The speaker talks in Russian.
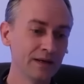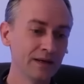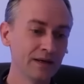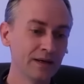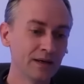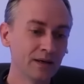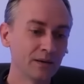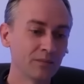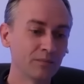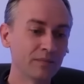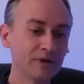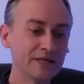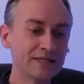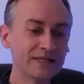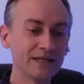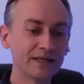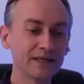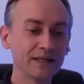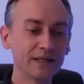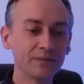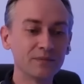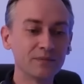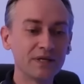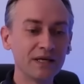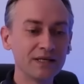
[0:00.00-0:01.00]
Мы
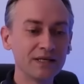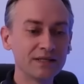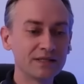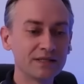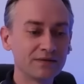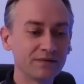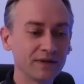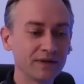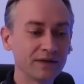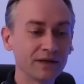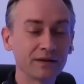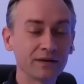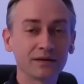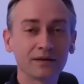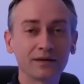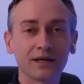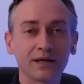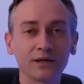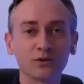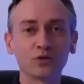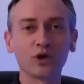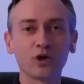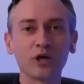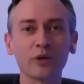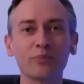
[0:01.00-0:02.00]
делаем действия,
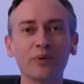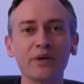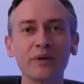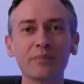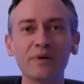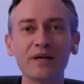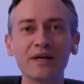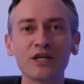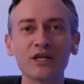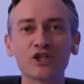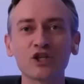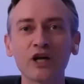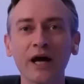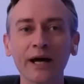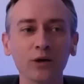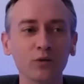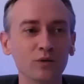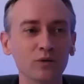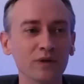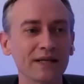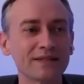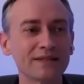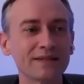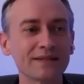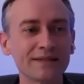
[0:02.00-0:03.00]
которые приближают
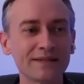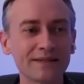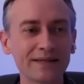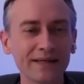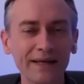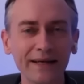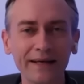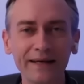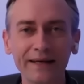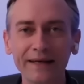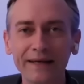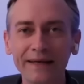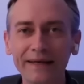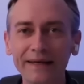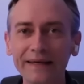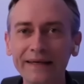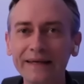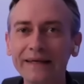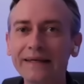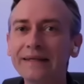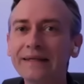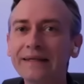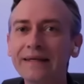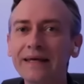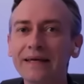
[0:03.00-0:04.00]
нас к цели, и
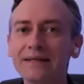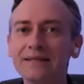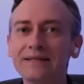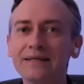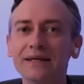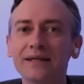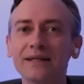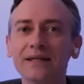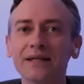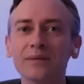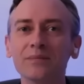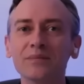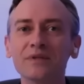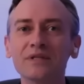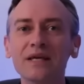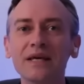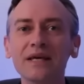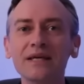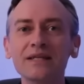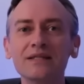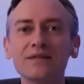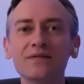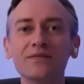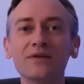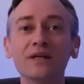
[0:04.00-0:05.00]
не делаем
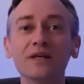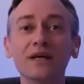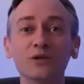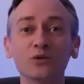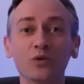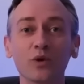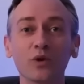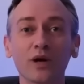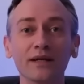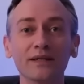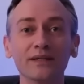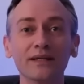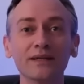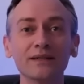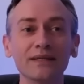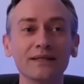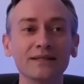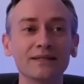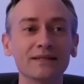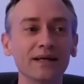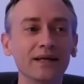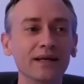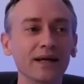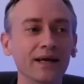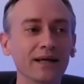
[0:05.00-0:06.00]
действий, которые от этой
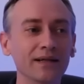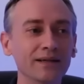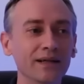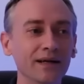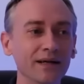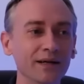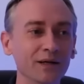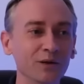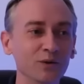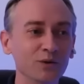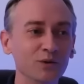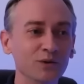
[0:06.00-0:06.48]
цели отдаляют.